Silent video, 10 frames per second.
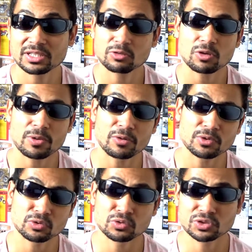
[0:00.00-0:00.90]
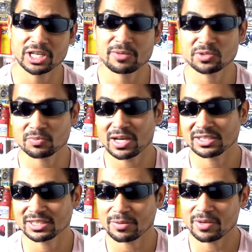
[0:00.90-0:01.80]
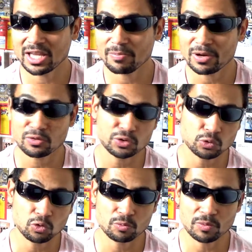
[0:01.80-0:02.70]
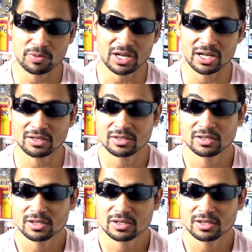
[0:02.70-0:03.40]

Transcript: não só para o mundo dos games, mas também aí para o YouTube, para